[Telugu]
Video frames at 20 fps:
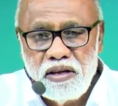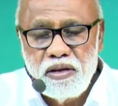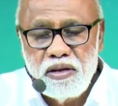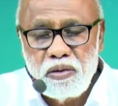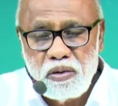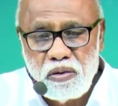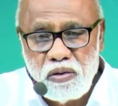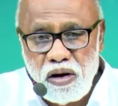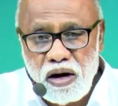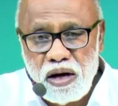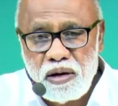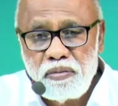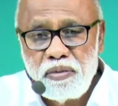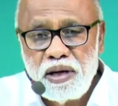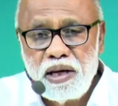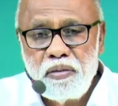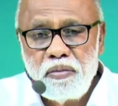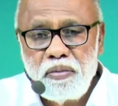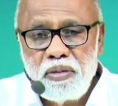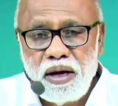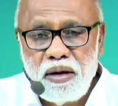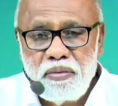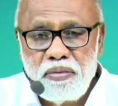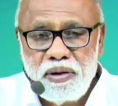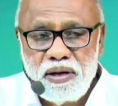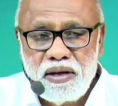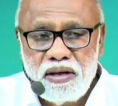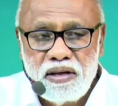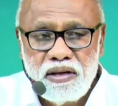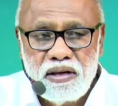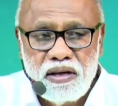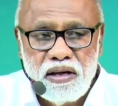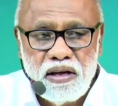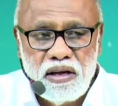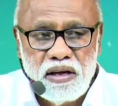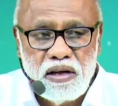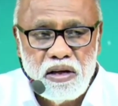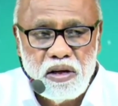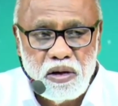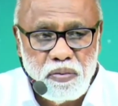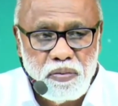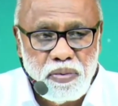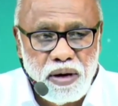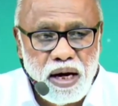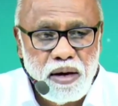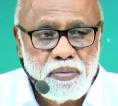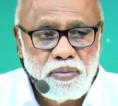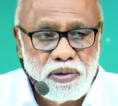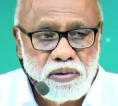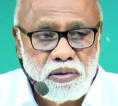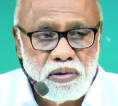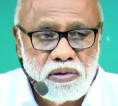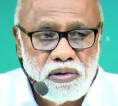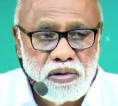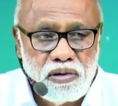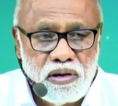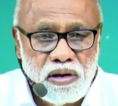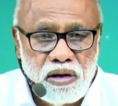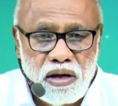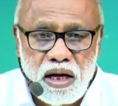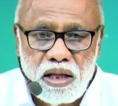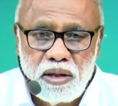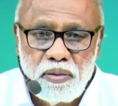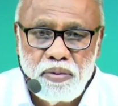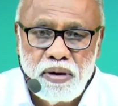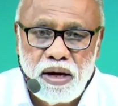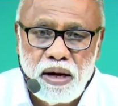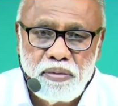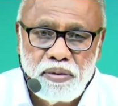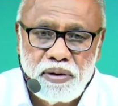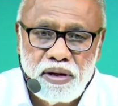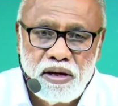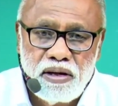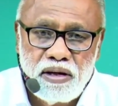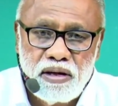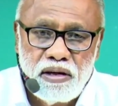ఈడు ఘోరమైన పాపి ఈడు పాపడు అది పాపి